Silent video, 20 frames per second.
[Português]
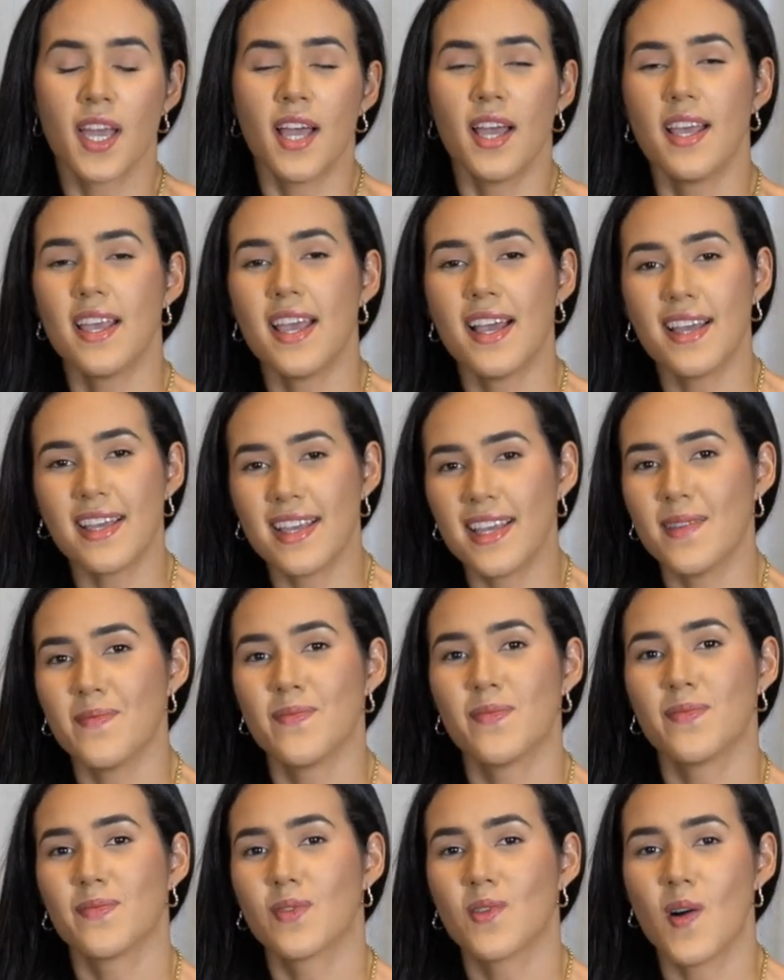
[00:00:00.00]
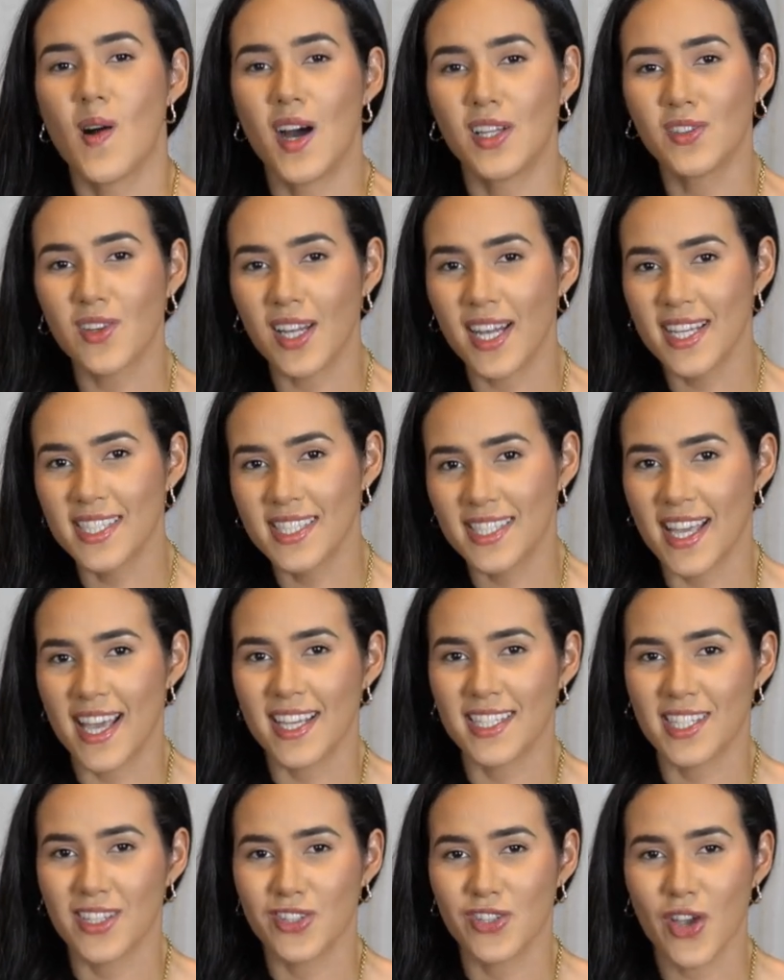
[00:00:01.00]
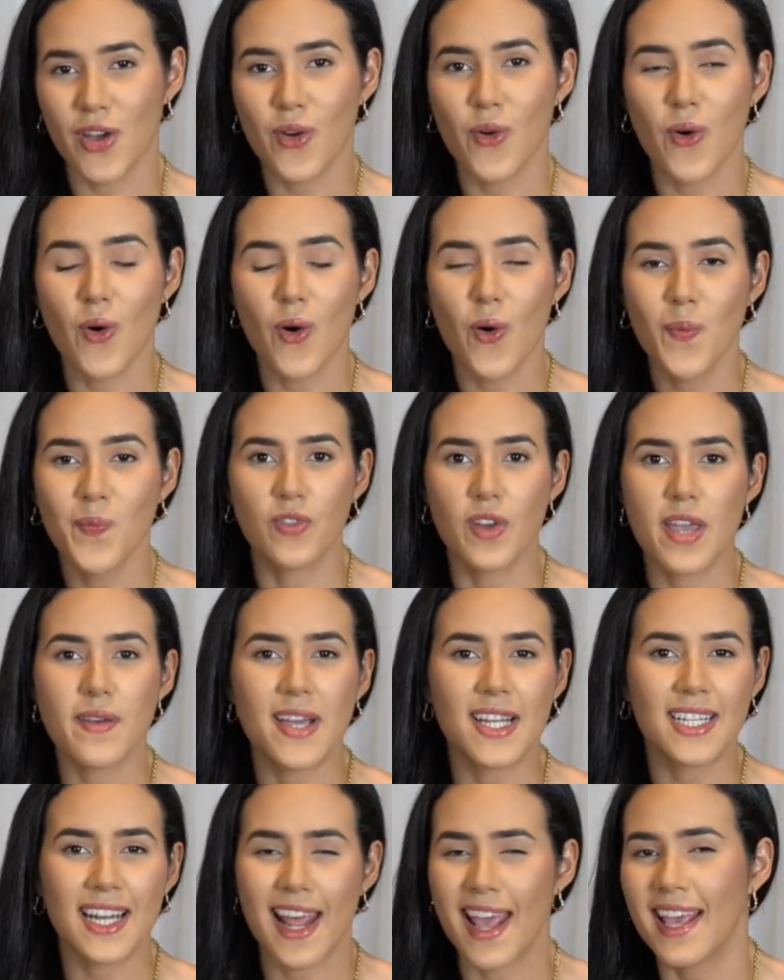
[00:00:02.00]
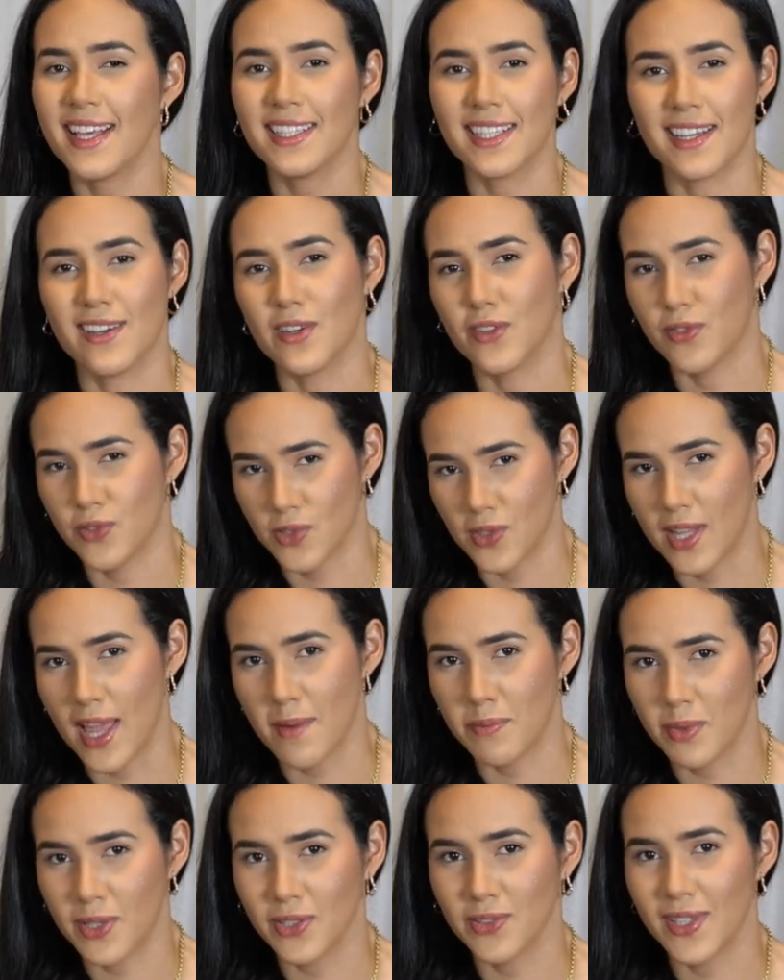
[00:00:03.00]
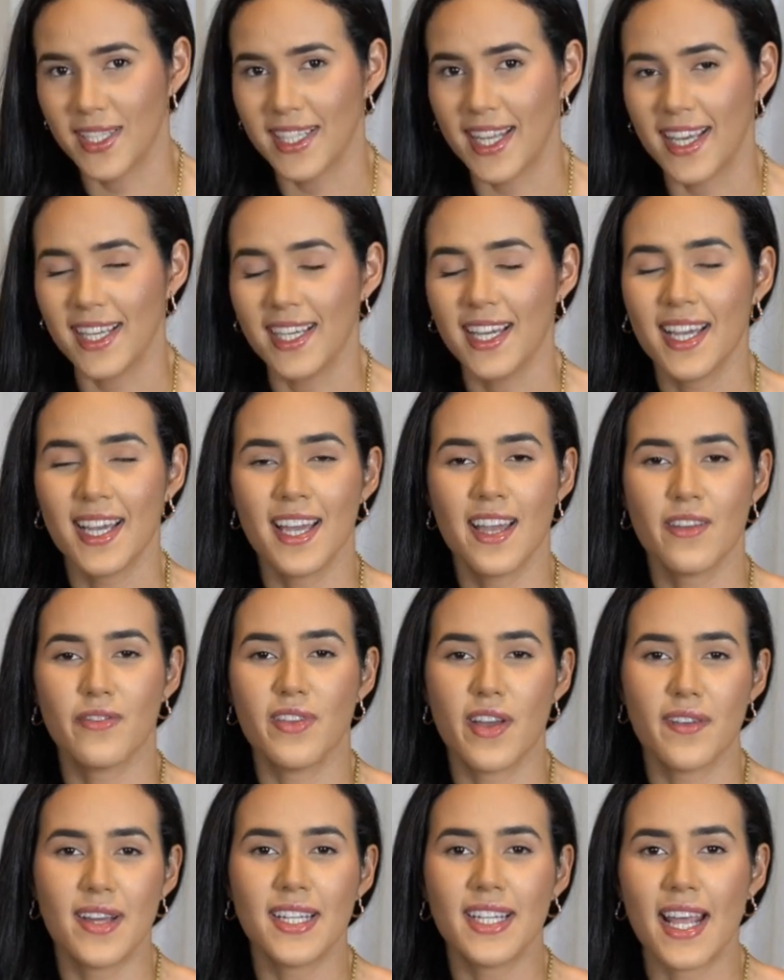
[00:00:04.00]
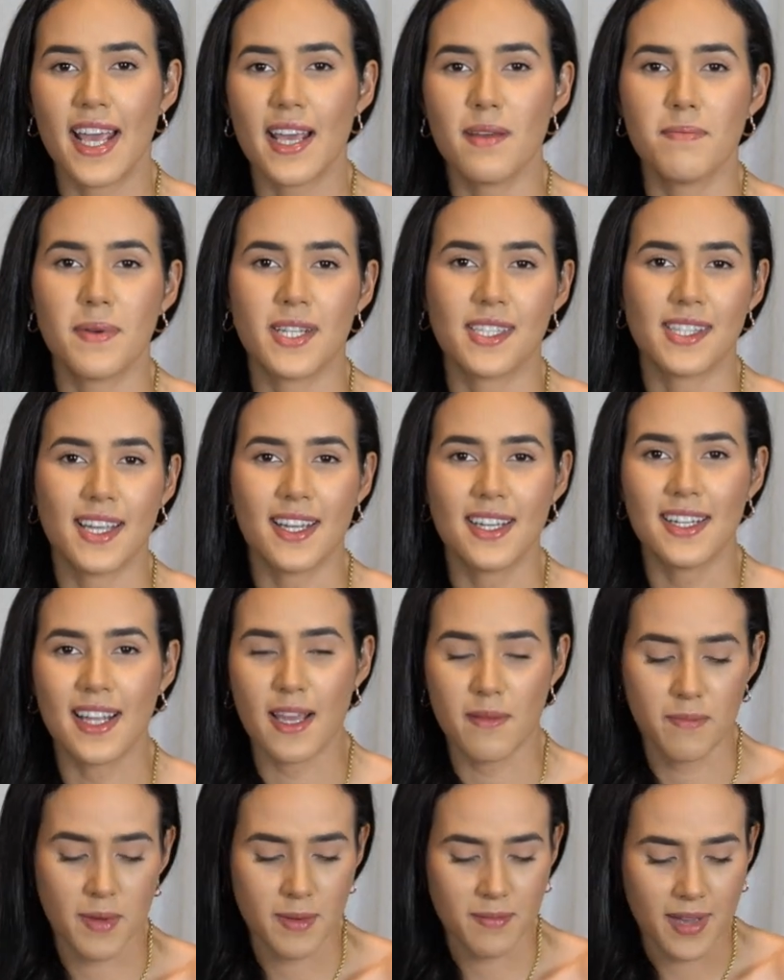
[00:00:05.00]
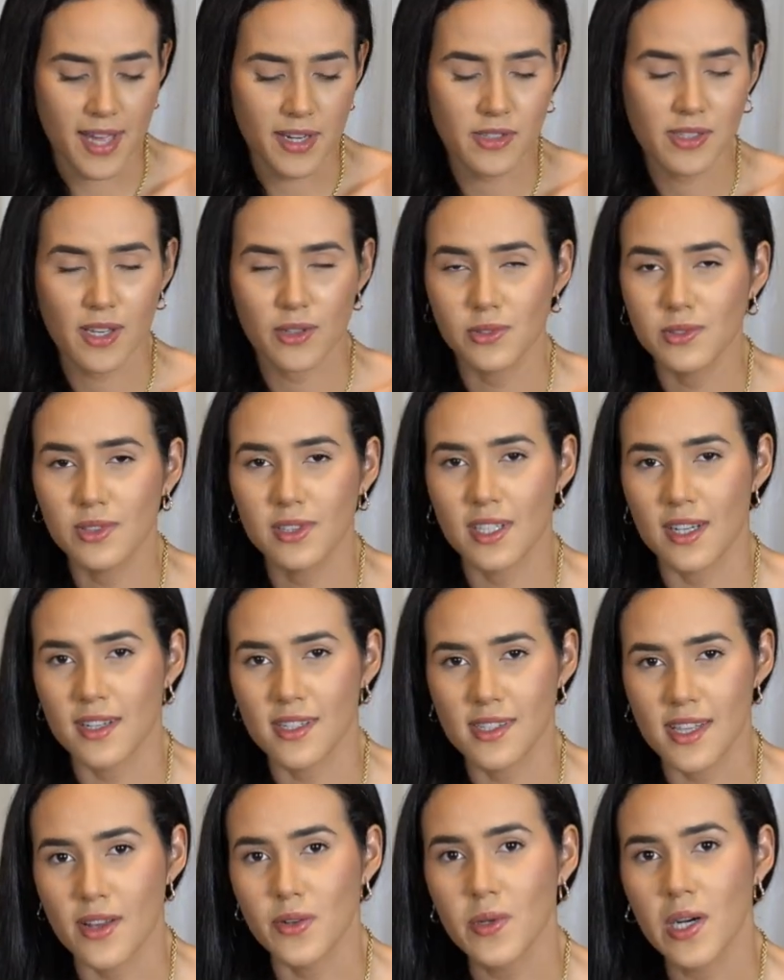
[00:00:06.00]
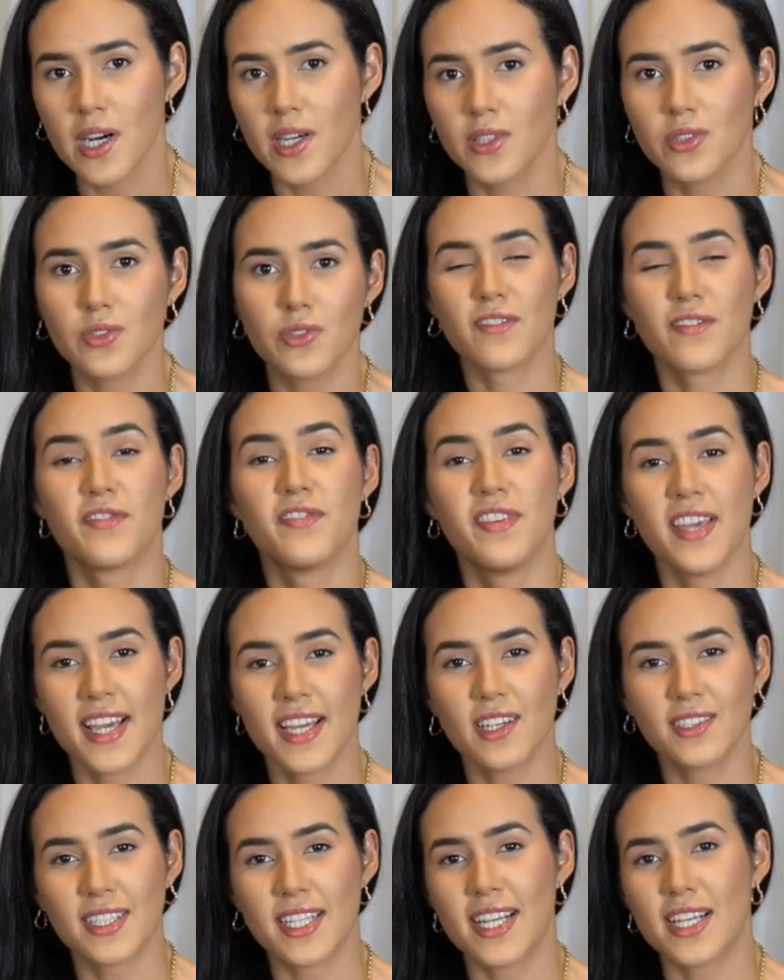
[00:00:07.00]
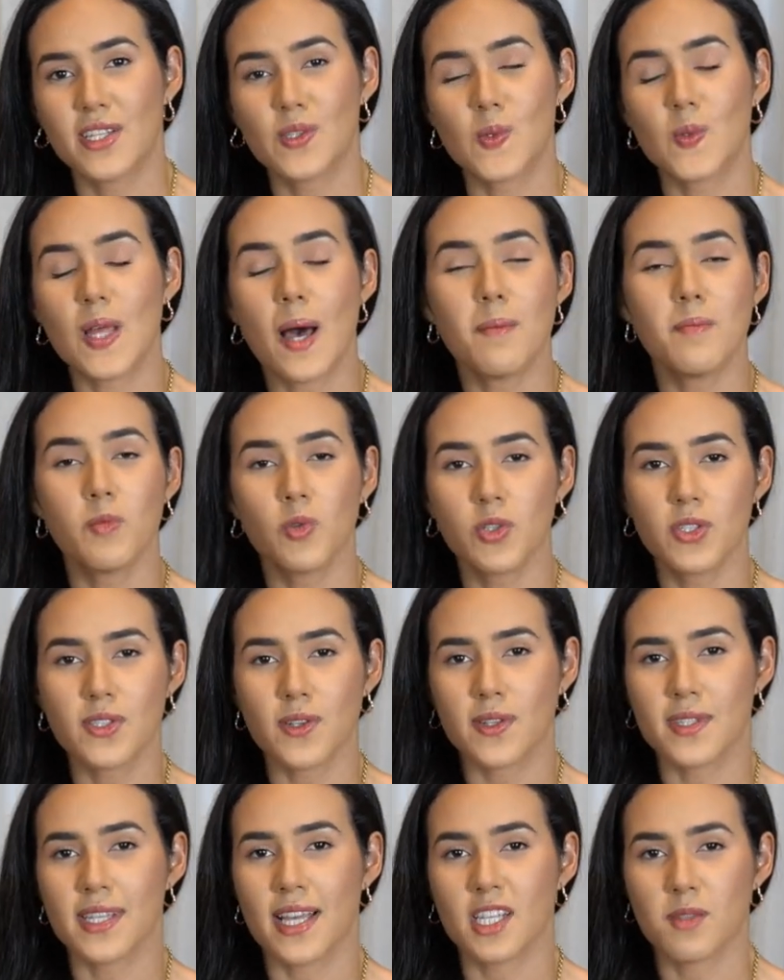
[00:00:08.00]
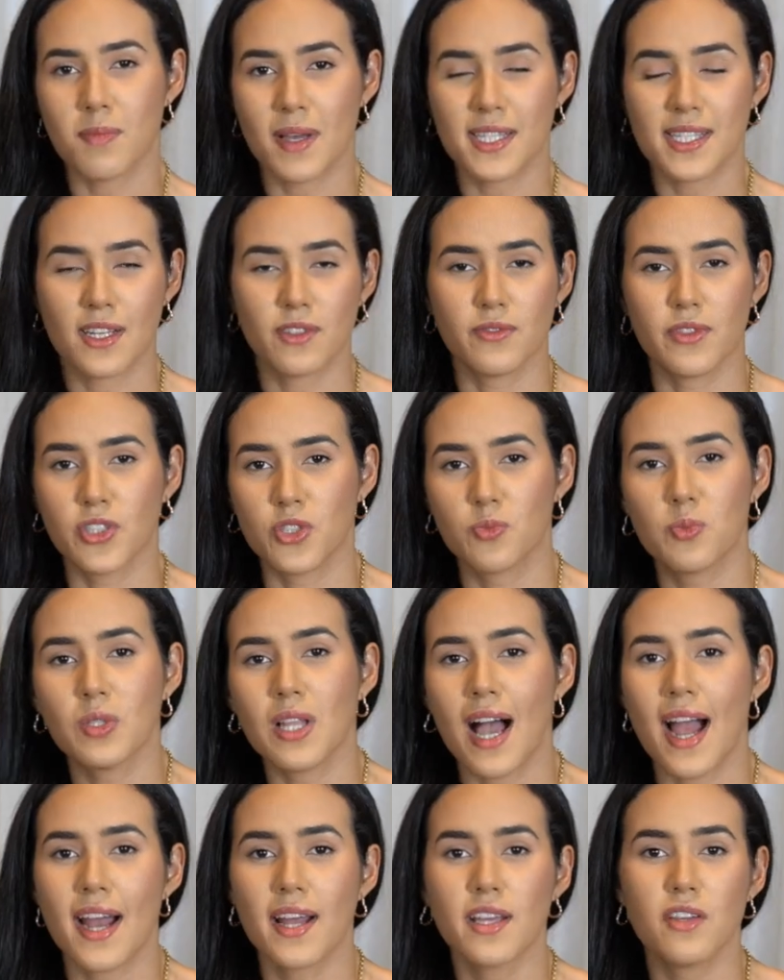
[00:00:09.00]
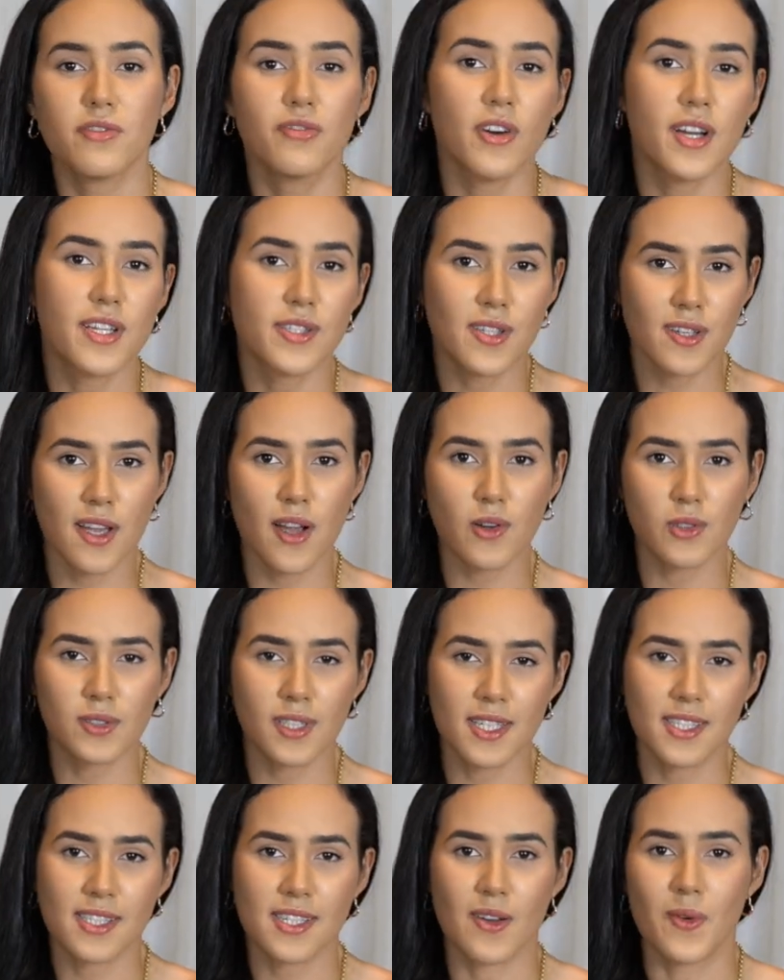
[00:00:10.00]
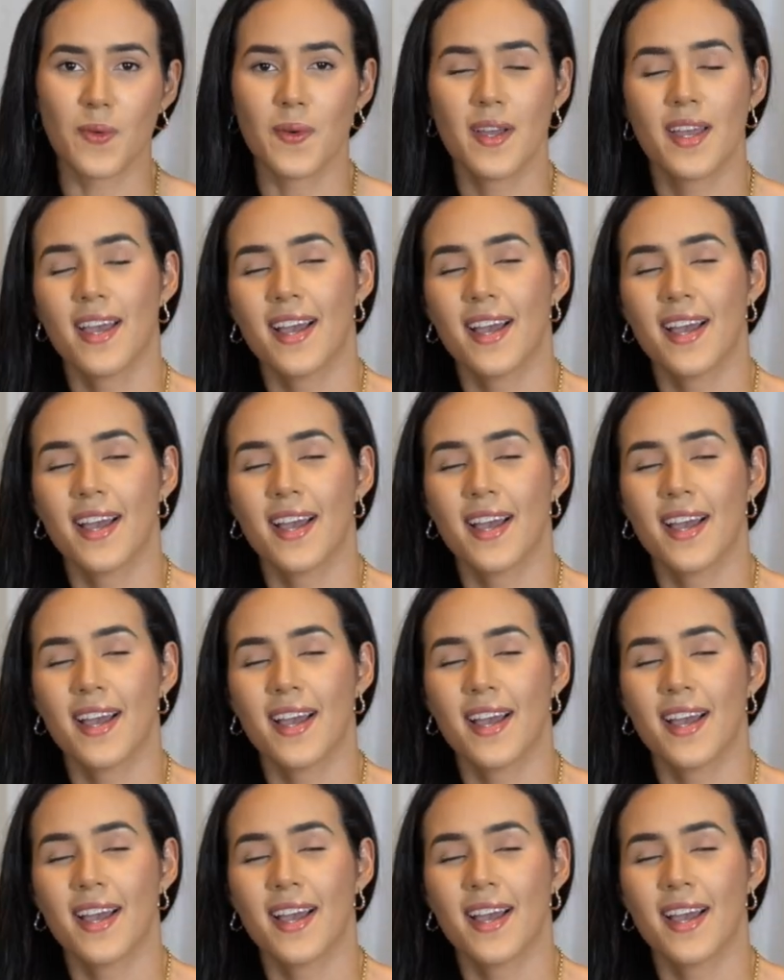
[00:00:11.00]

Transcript: E aí, com a adolescência, chegou, veio o Enem, eu sou da época do Enem, veio o Enem, prestei Enem, primeiro, segundo e terceiro ano. Vi que eu teria que estudar muito se eu quisesse passar no vestibular e foi isso que aconteceu.